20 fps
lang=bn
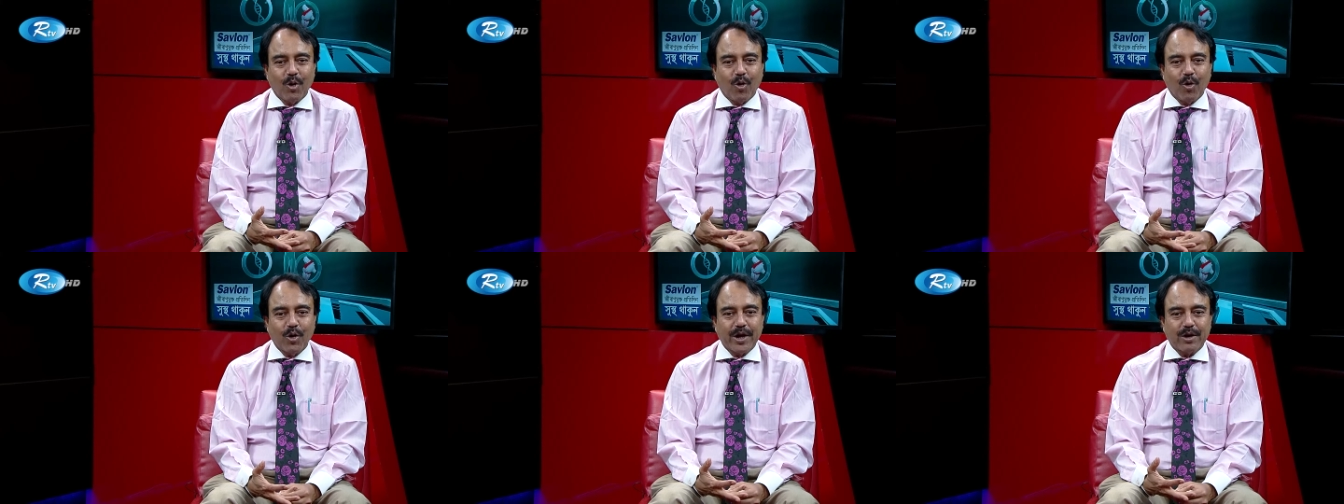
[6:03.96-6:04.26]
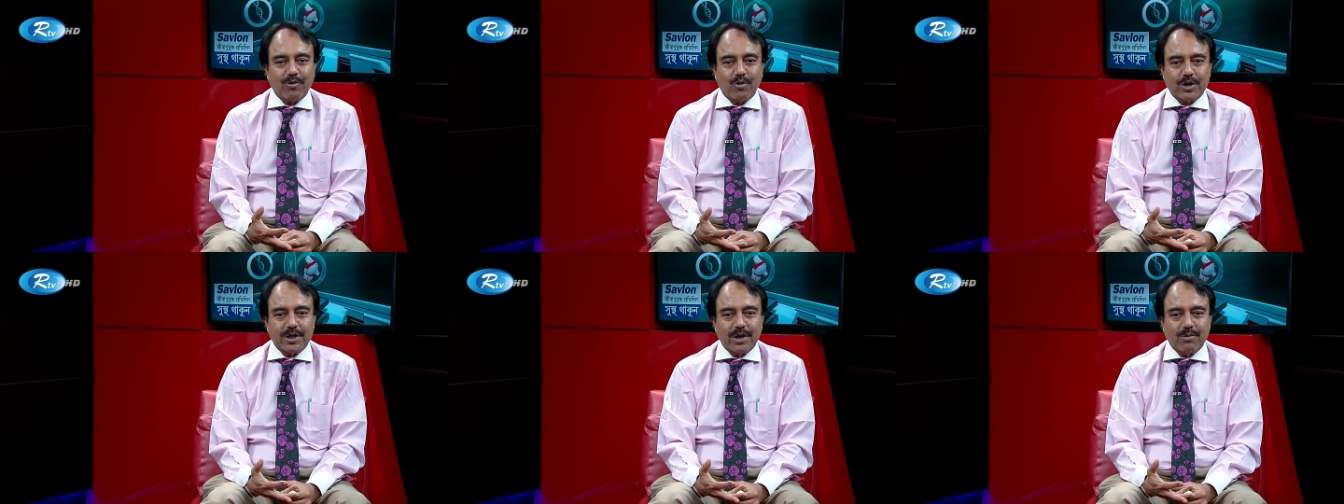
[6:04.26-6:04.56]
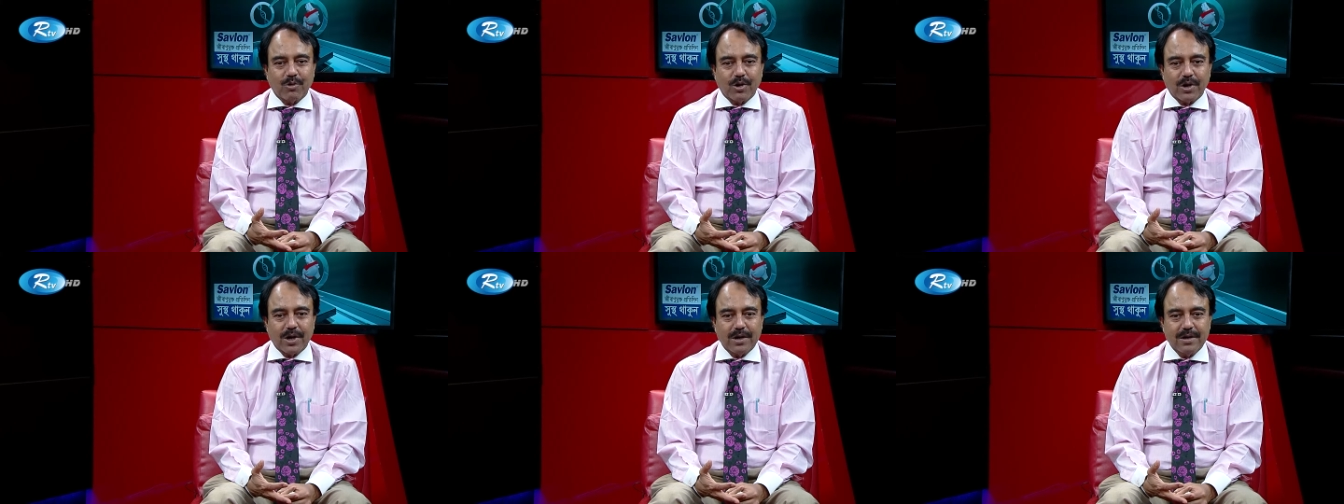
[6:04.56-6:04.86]
অনেক কথা
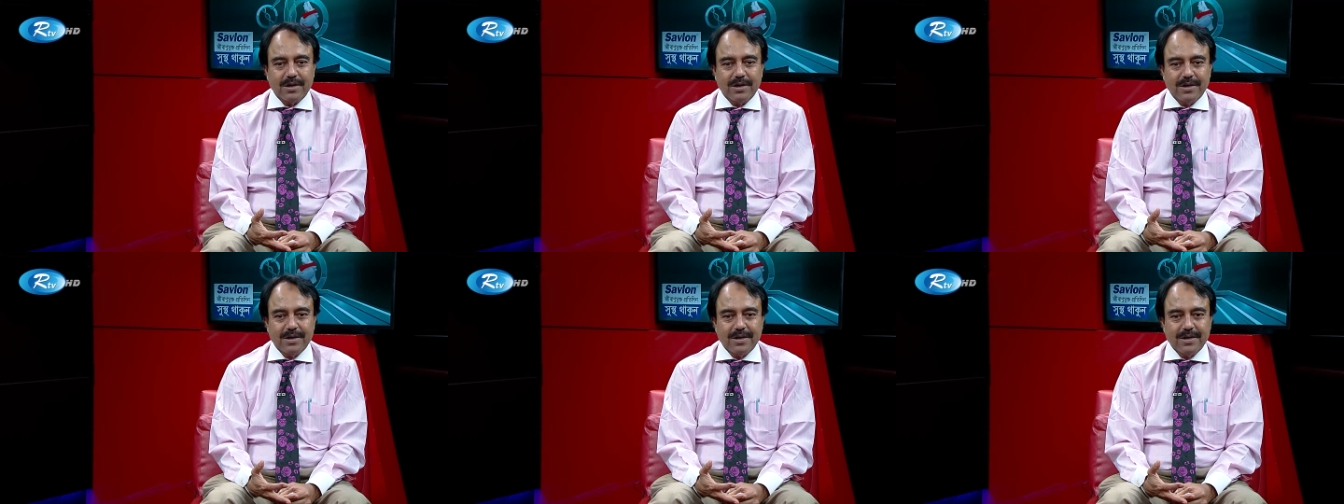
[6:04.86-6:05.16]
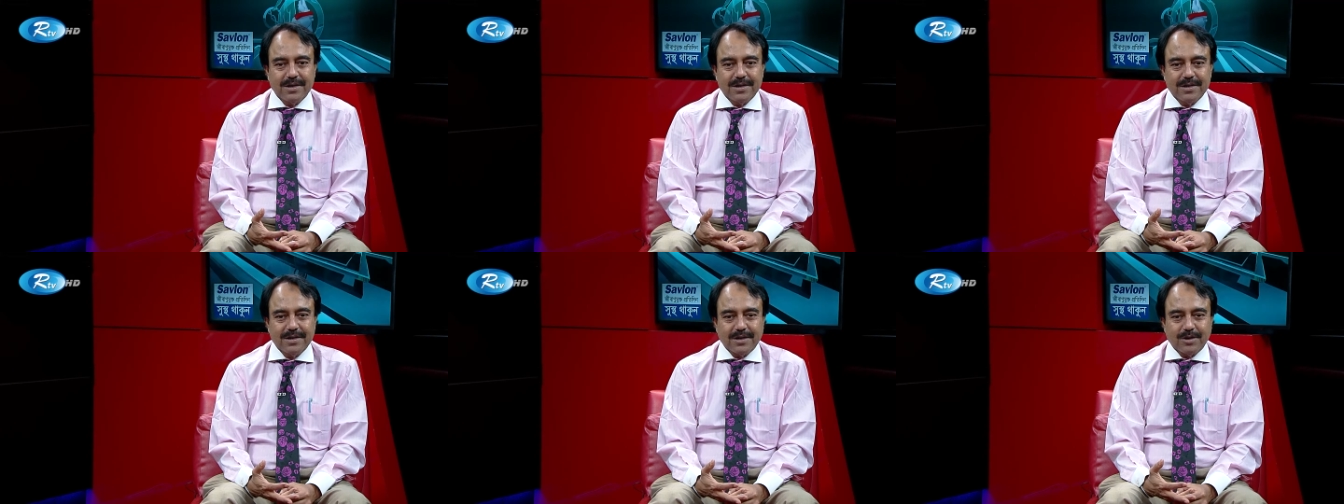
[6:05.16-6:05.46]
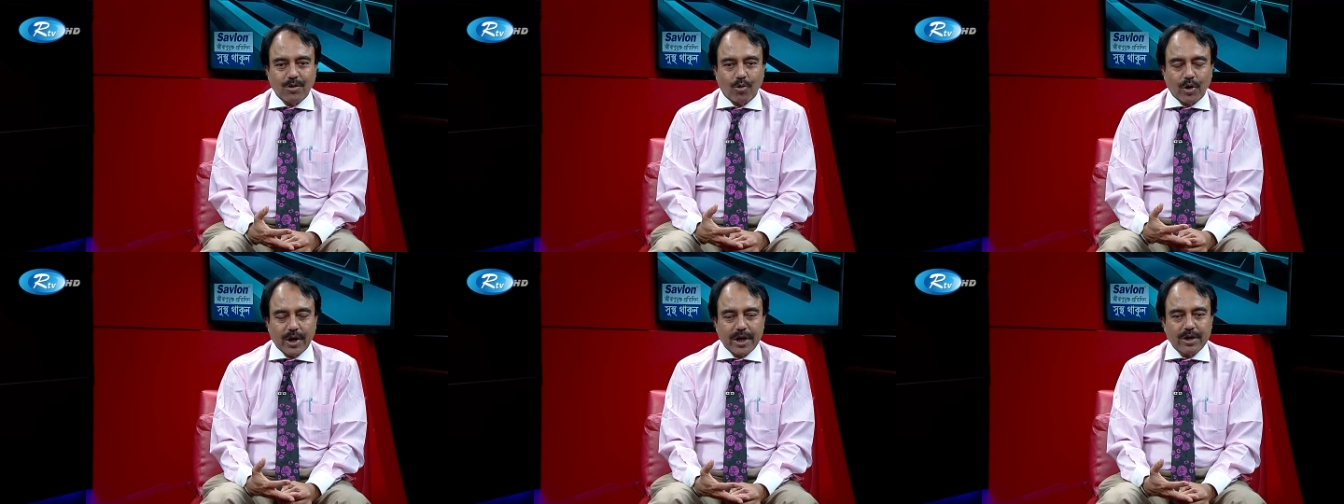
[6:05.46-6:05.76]
বলা
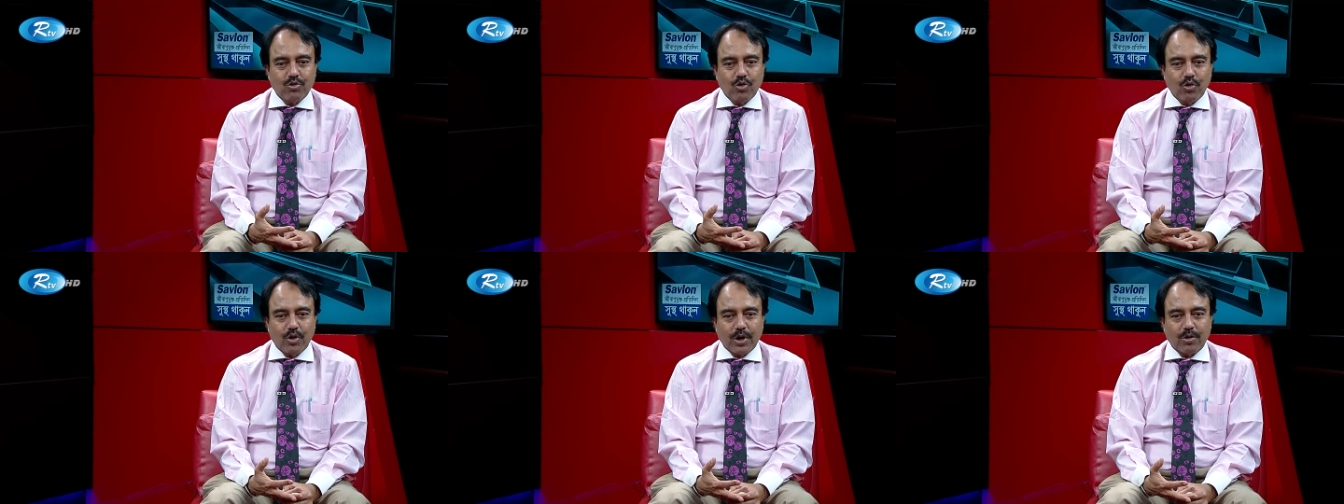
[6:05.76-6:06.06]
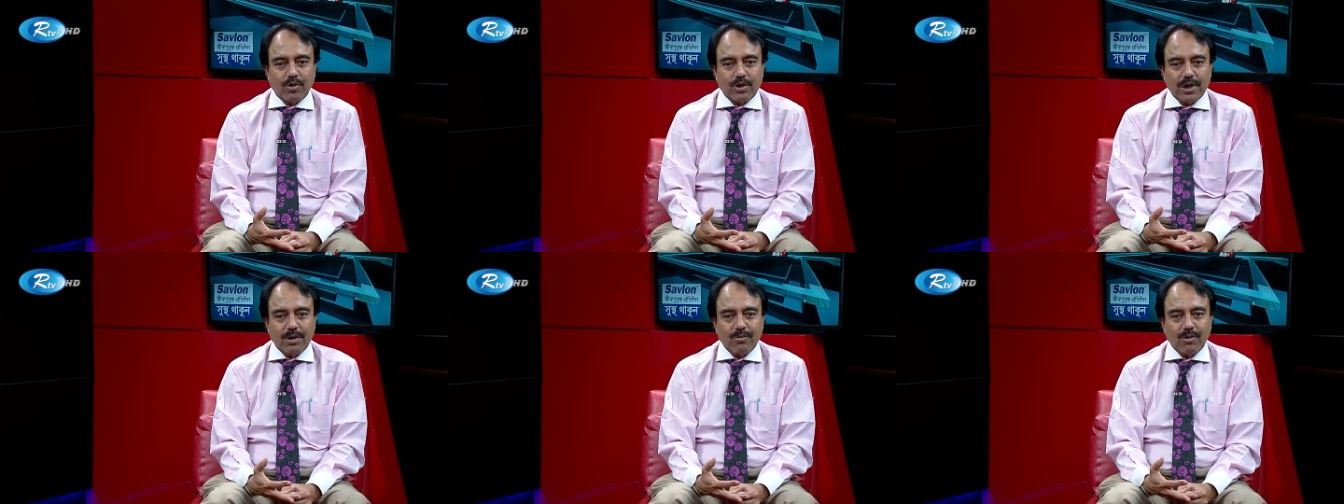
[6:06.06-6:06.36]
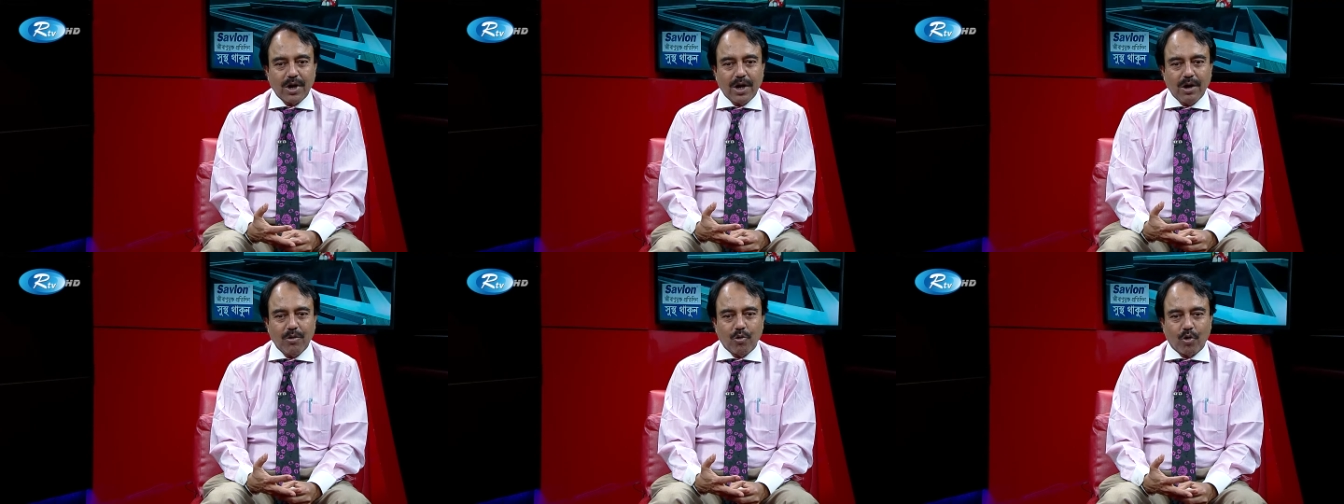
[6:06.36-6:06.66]
অনেক জোরে কথা
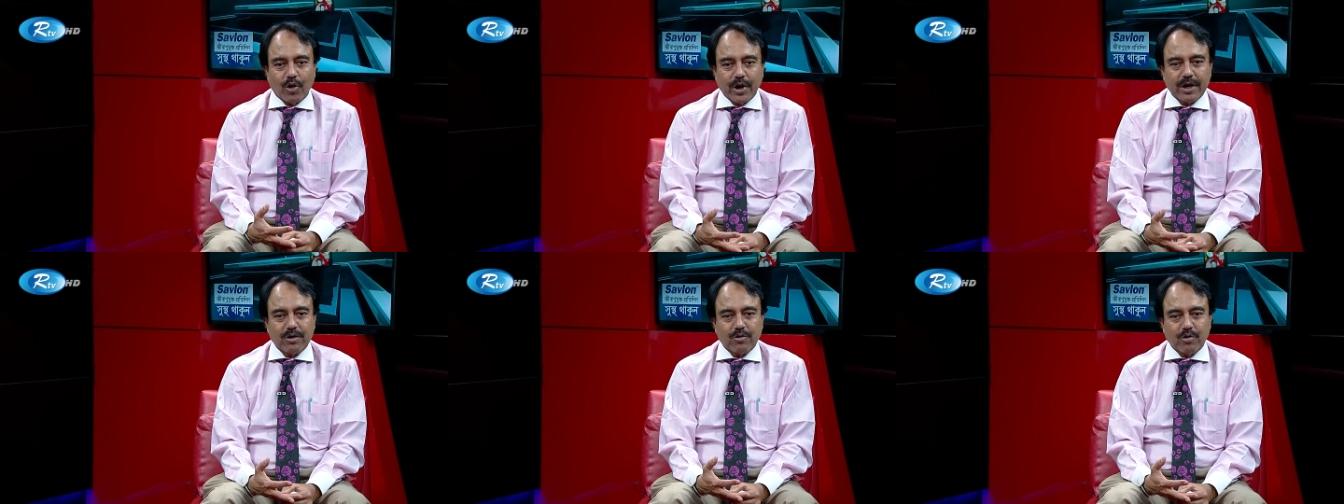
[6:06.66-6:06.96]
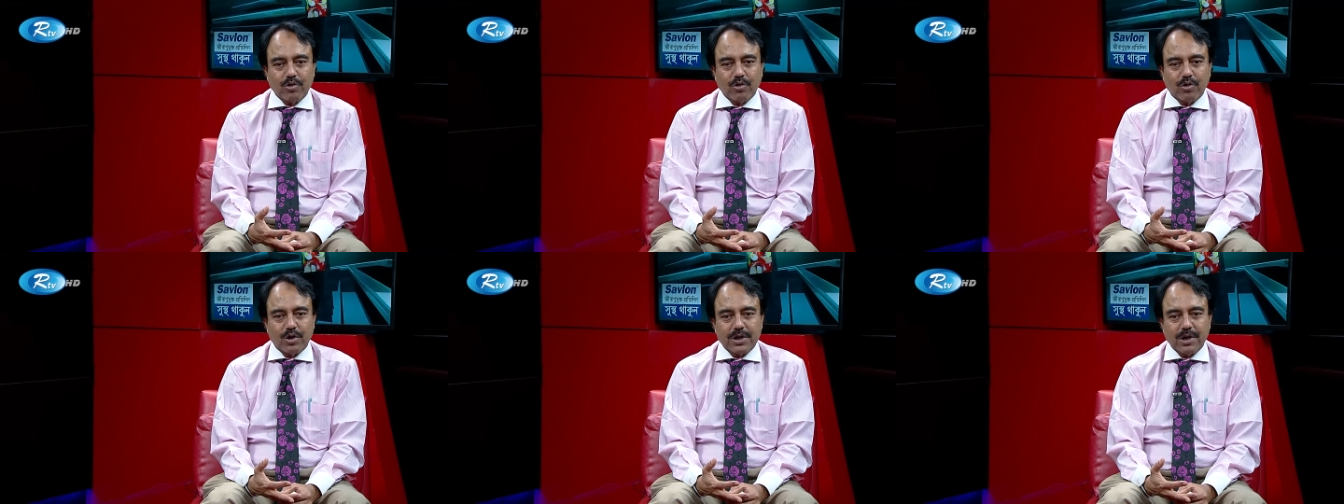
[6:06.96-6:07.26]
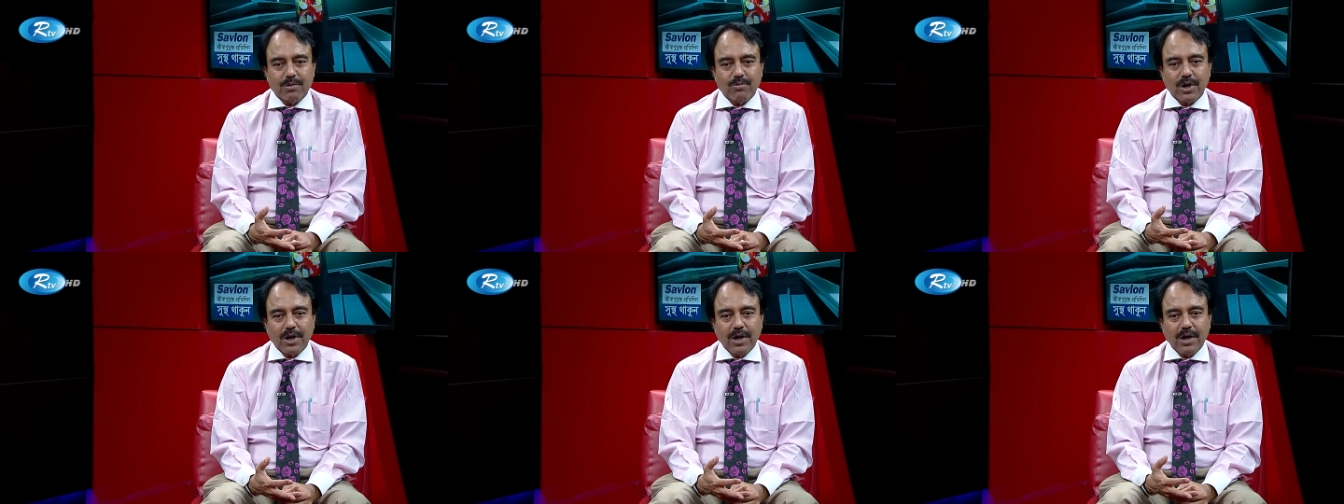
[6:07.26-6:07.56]
বলা অনেকক্ষণ
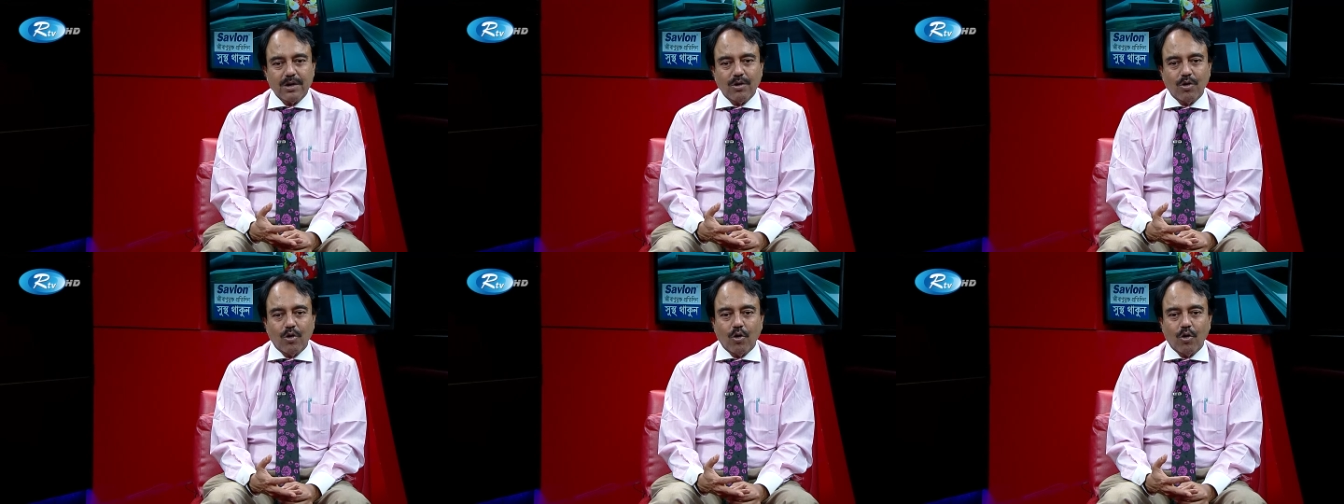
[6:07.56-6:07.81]
কথা বলা